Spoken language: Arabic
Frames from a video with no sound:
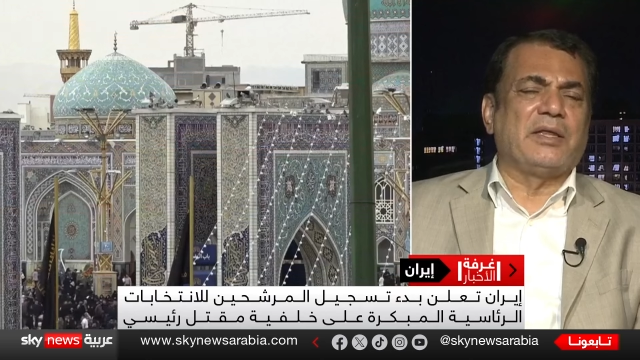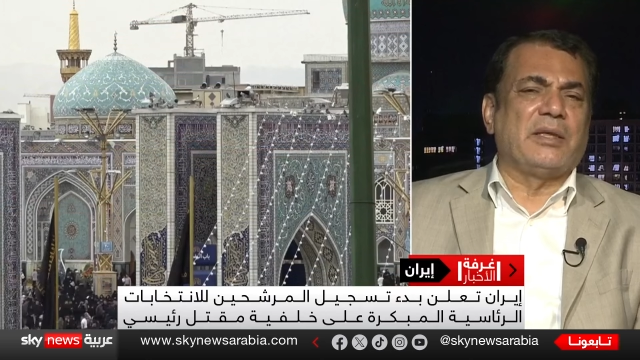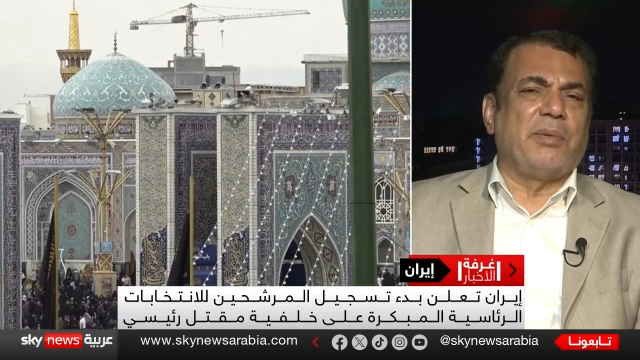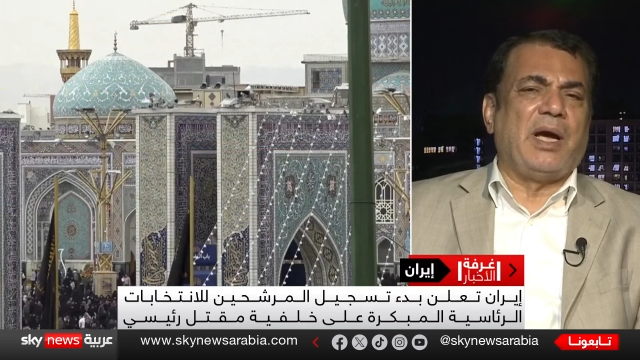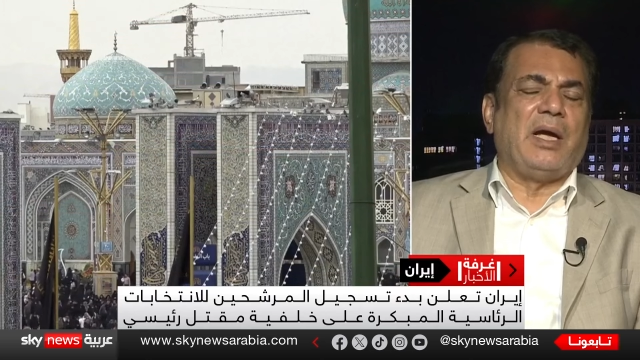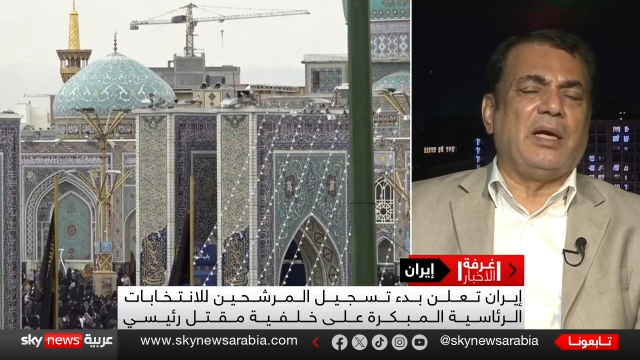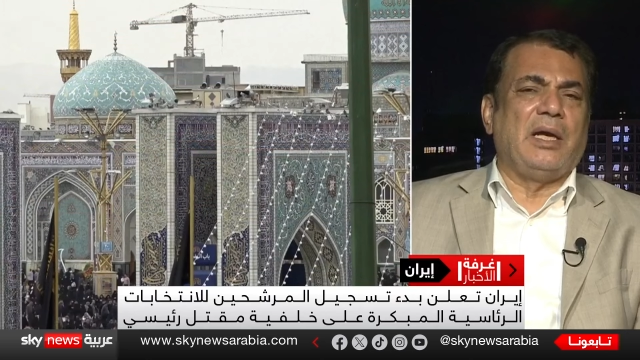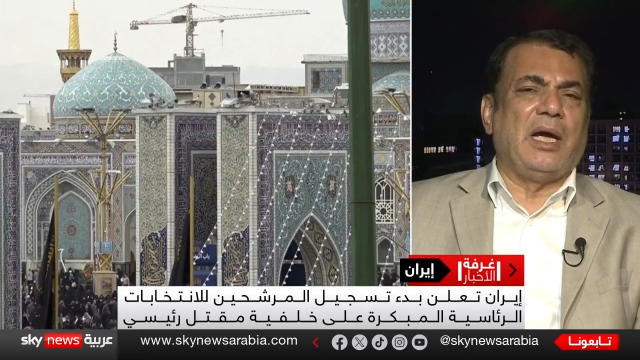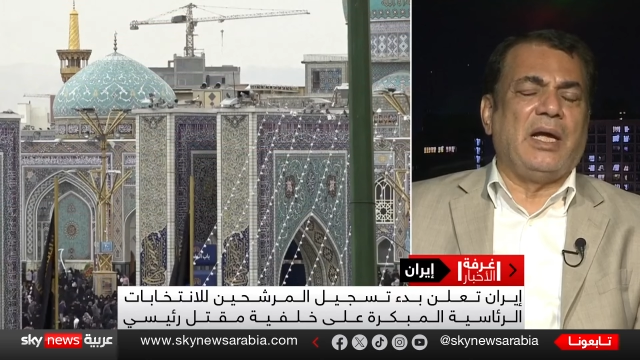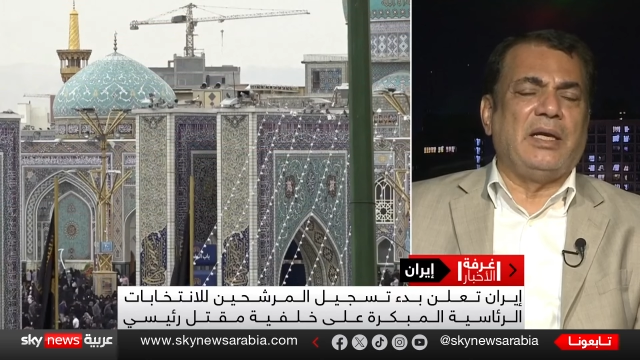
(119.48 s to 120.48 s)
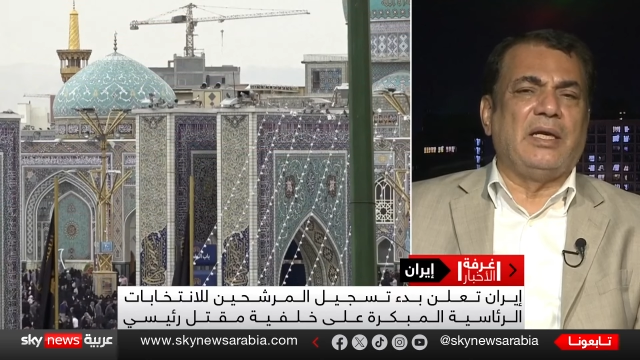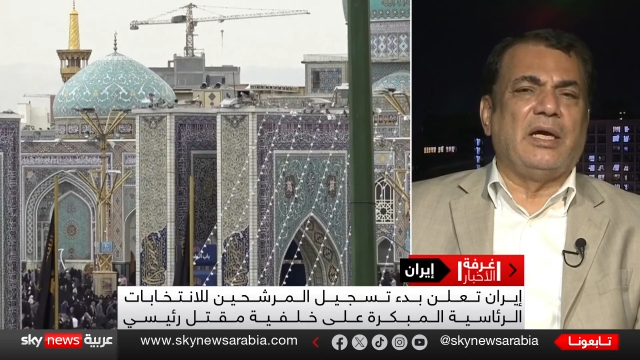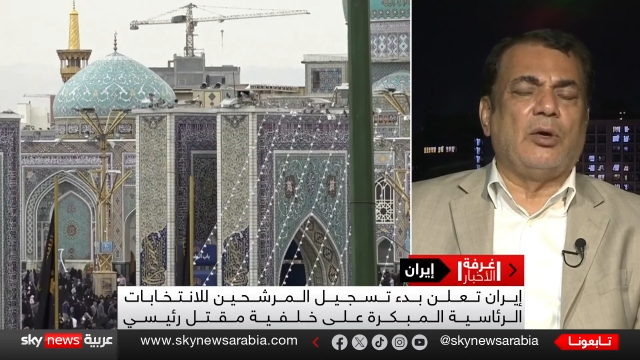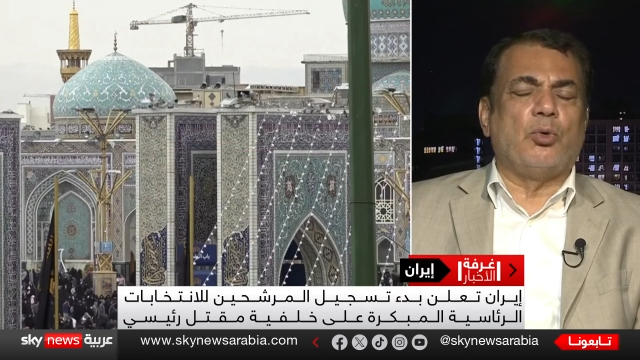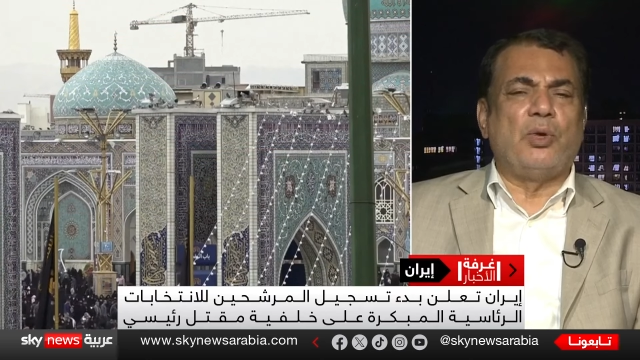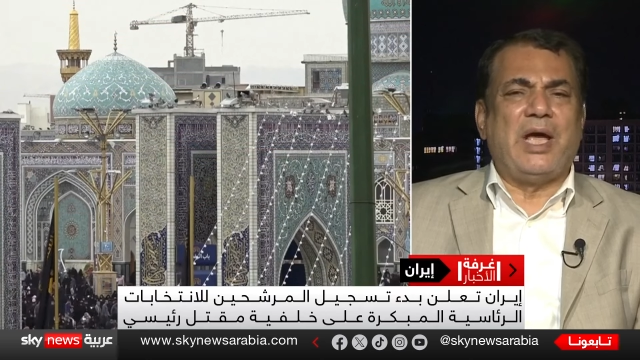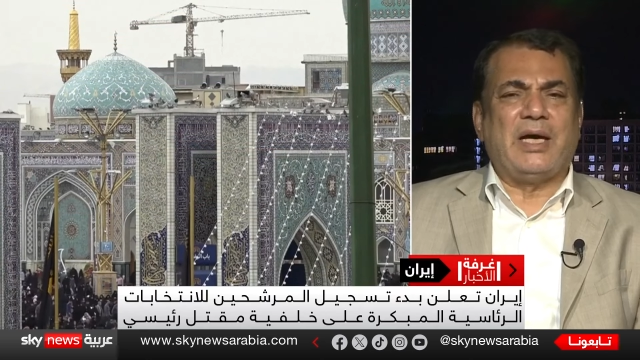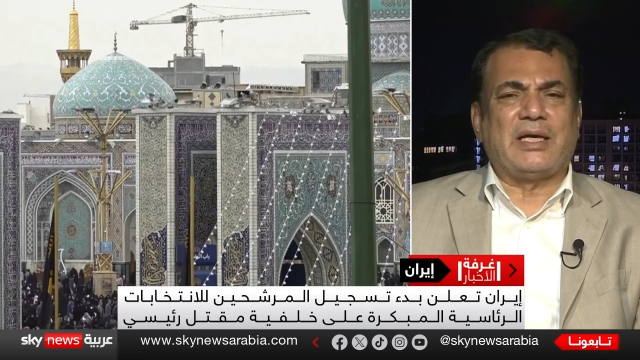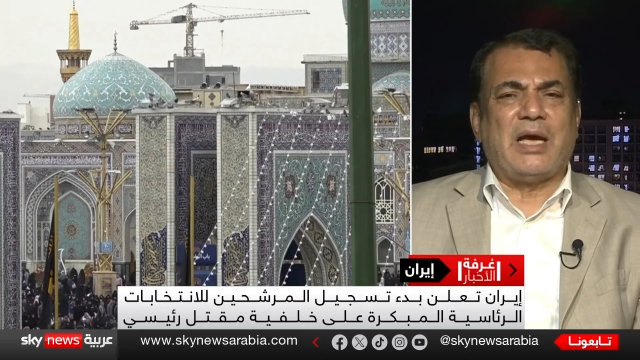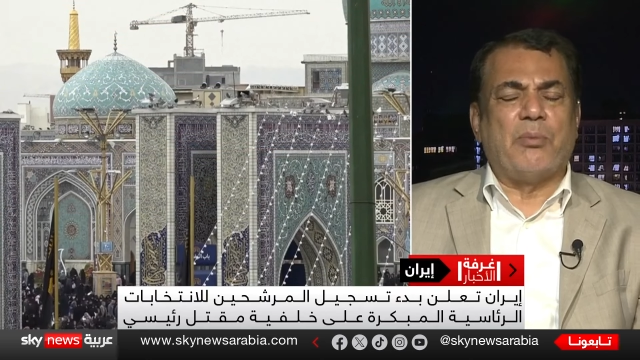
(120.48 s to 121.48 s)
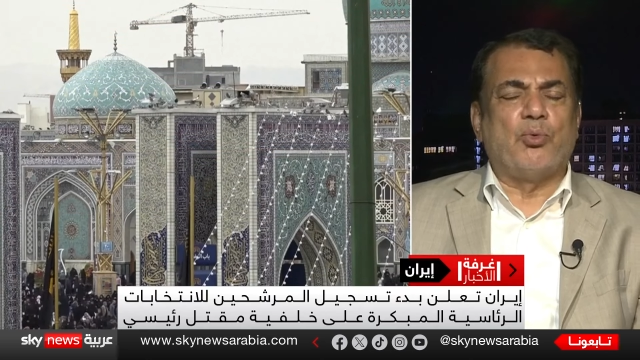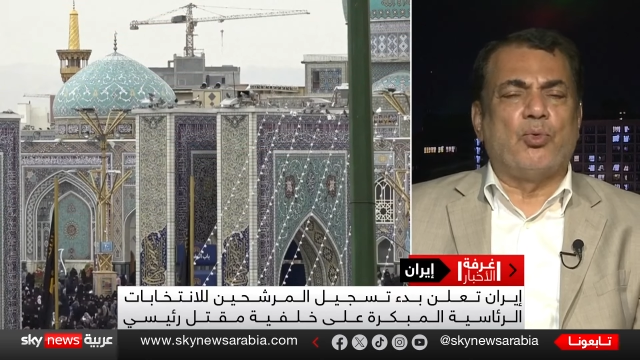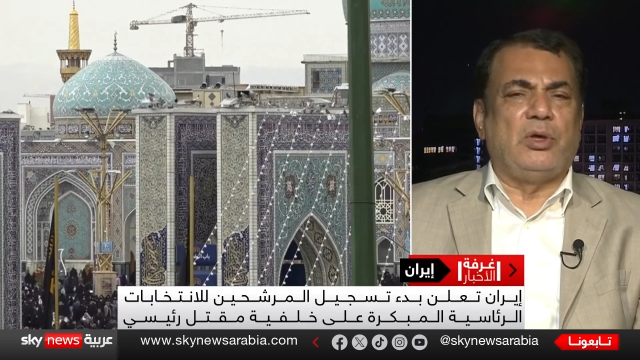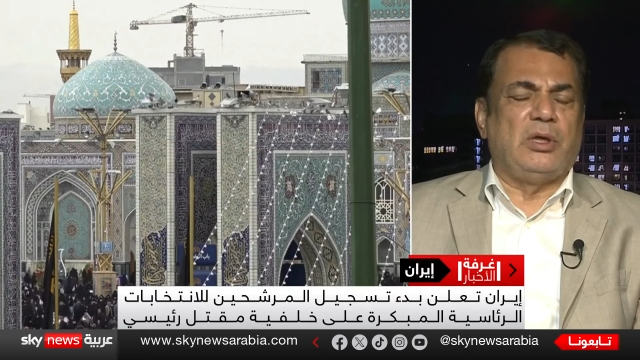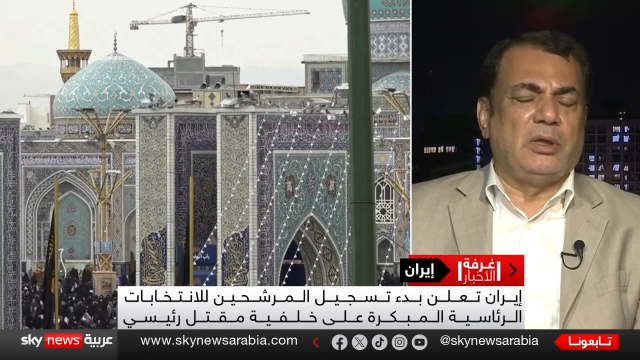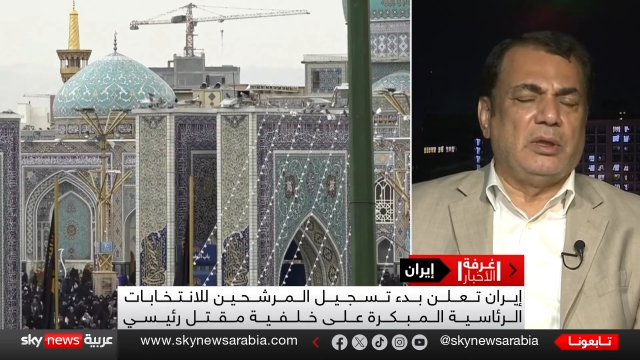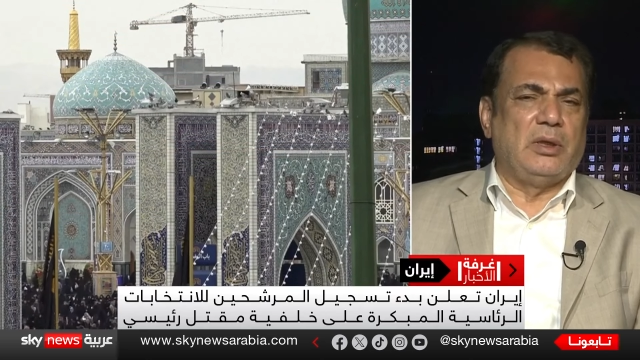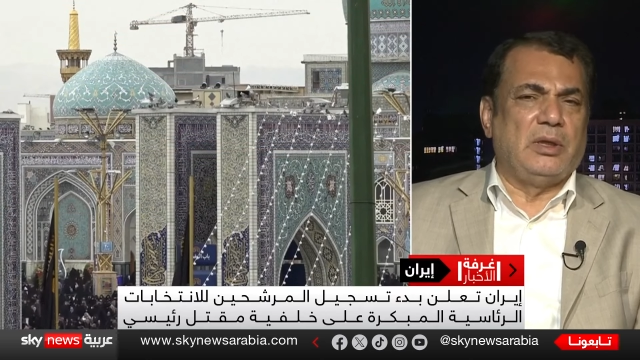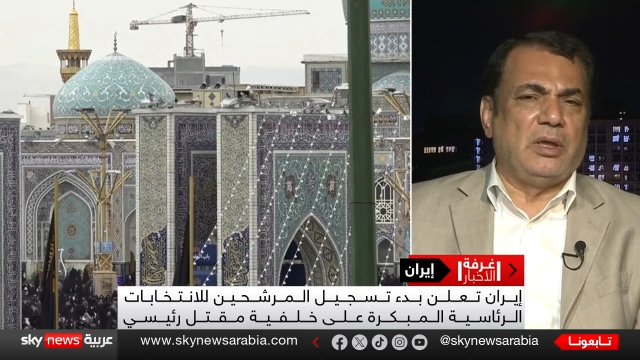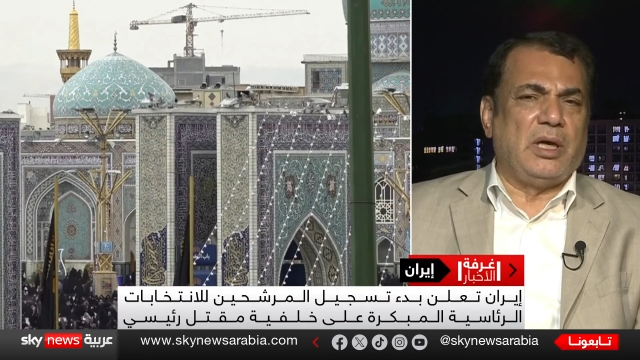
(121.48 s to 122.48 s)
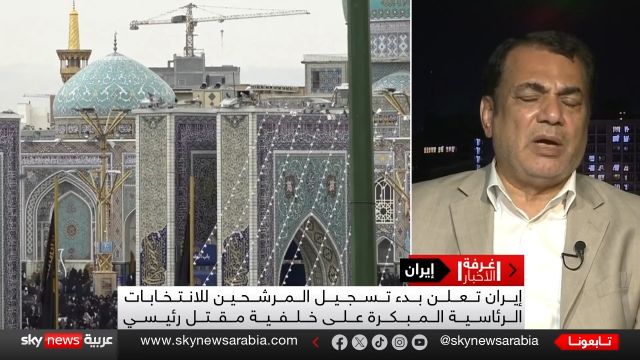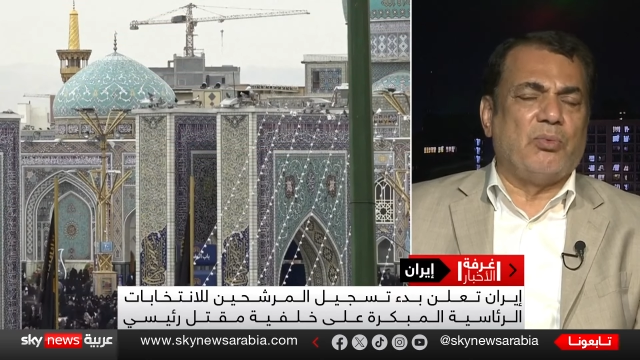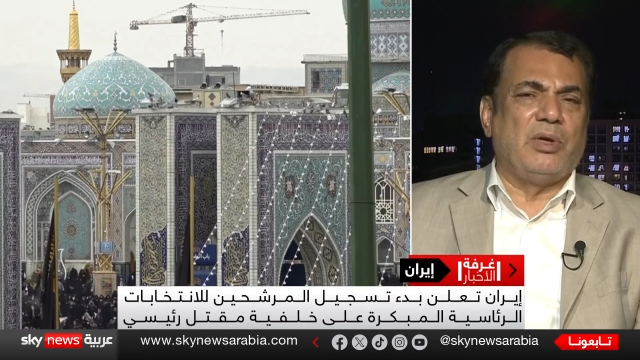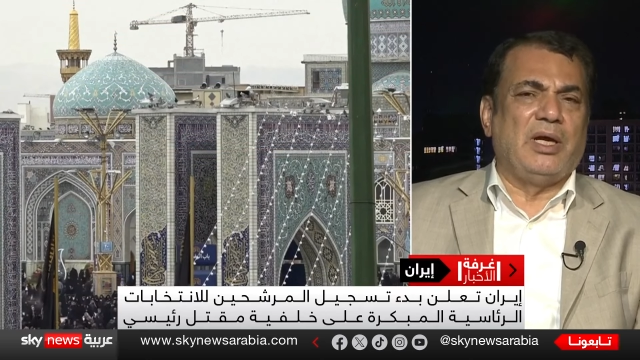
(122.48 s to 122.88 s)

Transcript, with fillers: انطباع إلى أن هناك قبول حول